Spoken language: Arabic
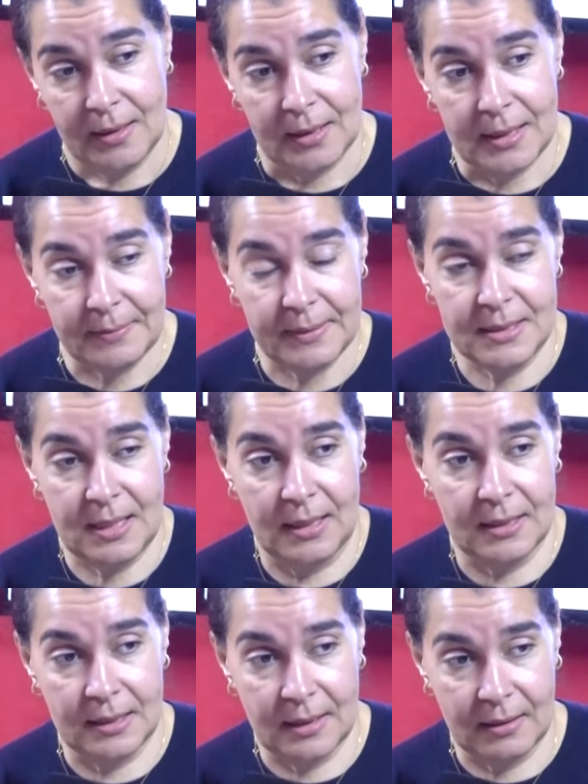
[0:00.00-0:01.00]
اللي بغيت
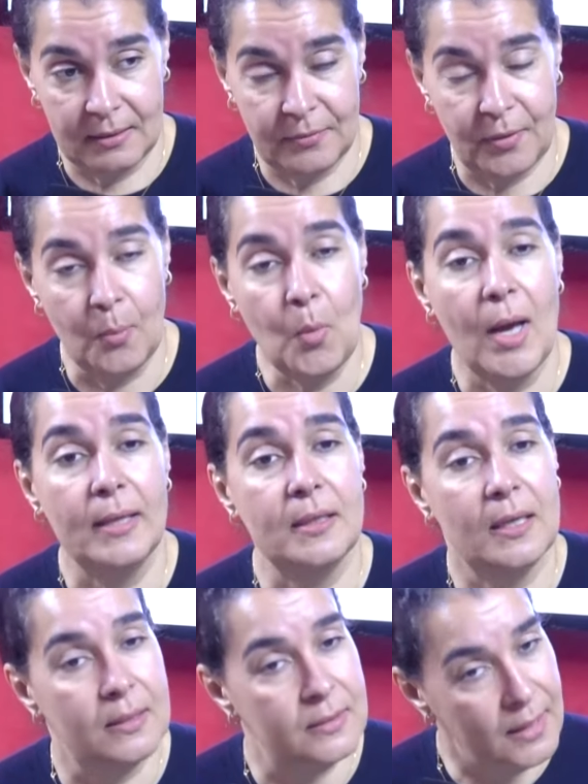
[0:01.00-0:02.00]
اننا نفهموا ان
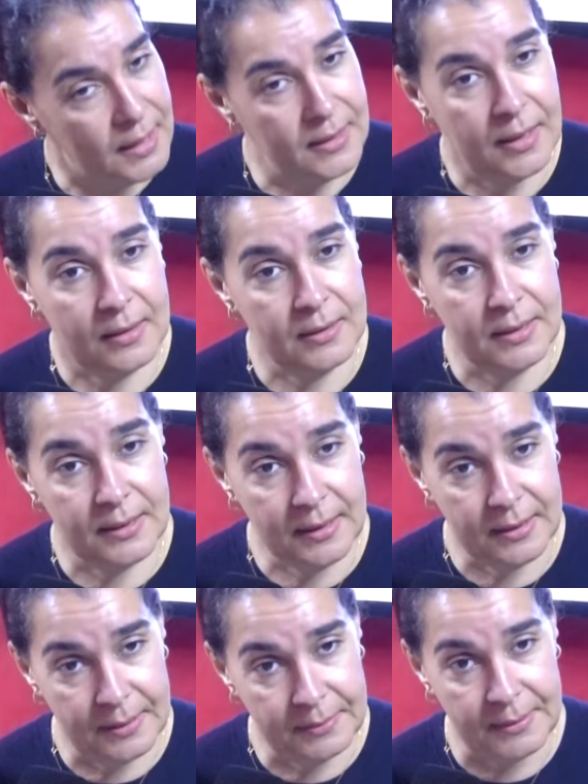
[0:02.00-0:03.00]
هنايا اللي
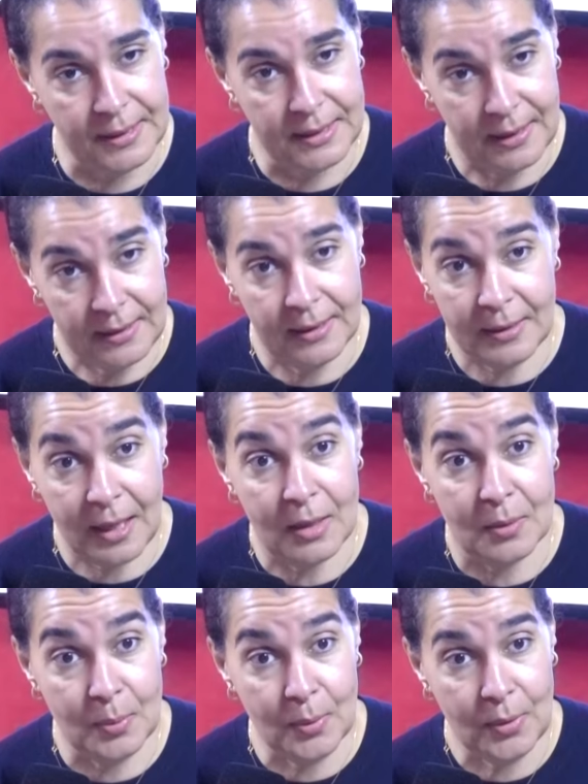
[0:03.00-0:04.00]
حنا بغينا
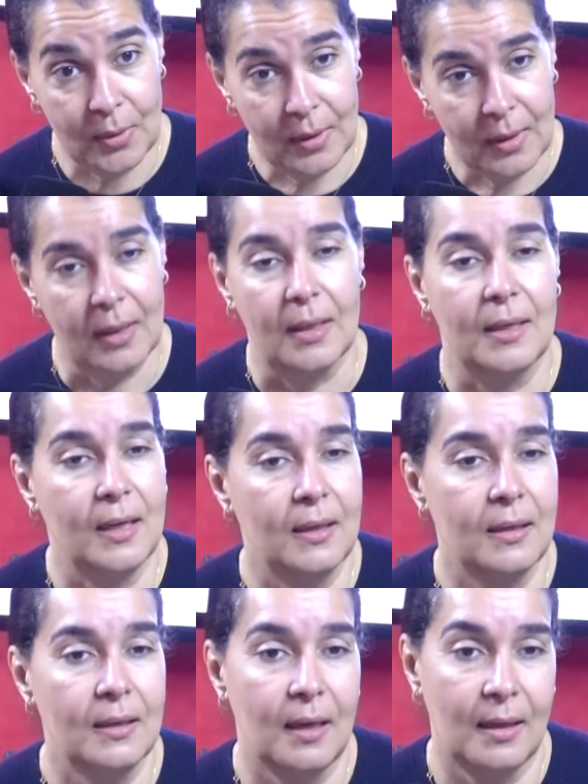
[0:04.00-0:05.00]
كنقلبوا على
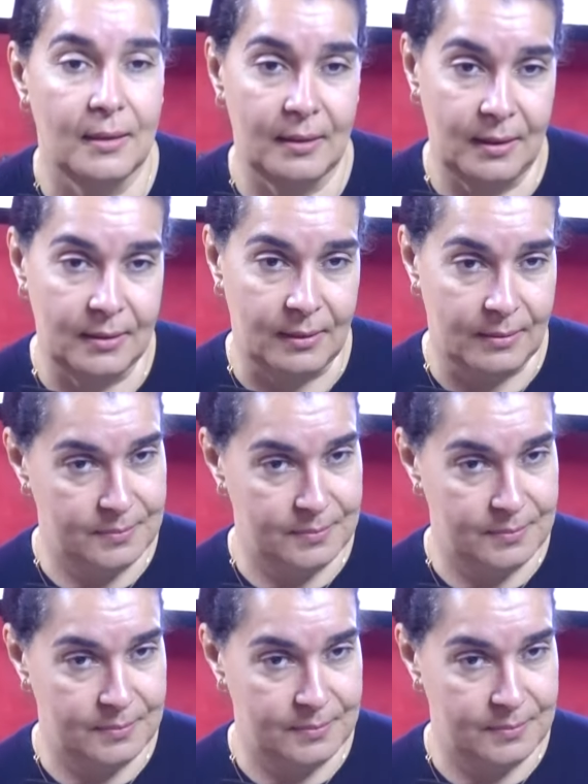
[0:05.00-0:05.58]
الرضا